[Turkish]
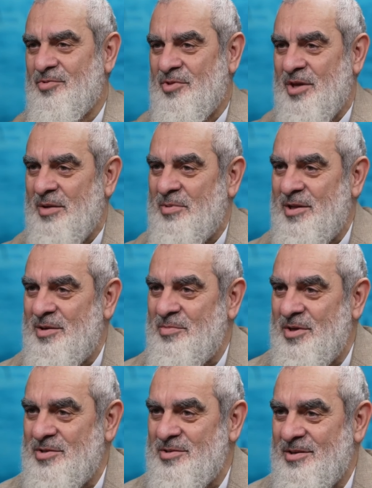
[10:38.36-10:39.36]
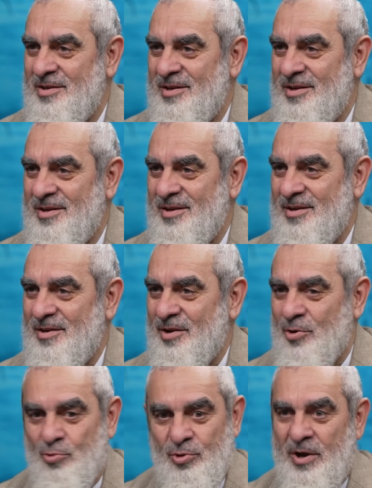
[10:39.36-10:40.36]
Diyebilir miyiz? Diyemeyiz.
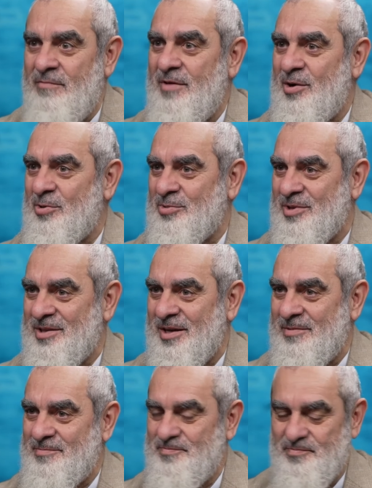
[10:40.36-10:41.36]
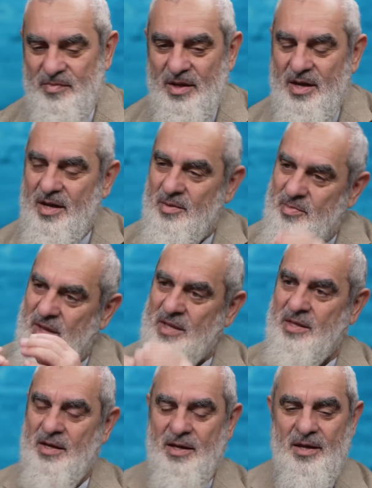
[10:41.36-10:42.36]
E, Kur'an var ortada.
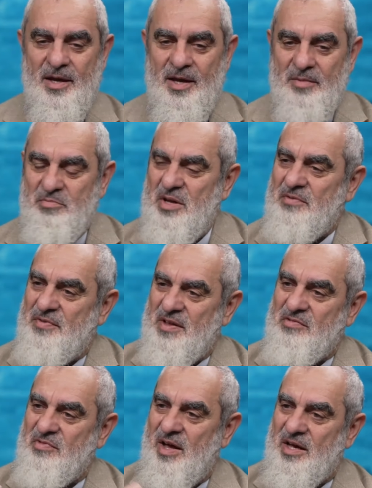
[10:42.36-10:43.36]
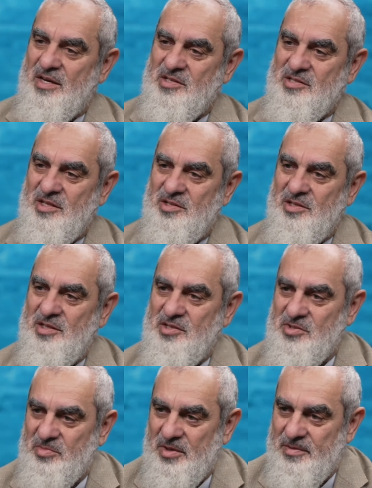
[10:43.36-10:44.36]
Peki bir fetva
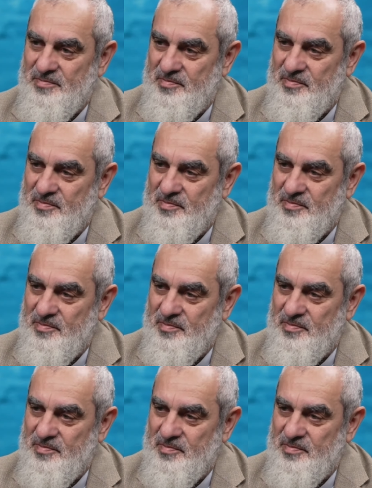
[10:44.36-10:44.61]
rastladınız mı?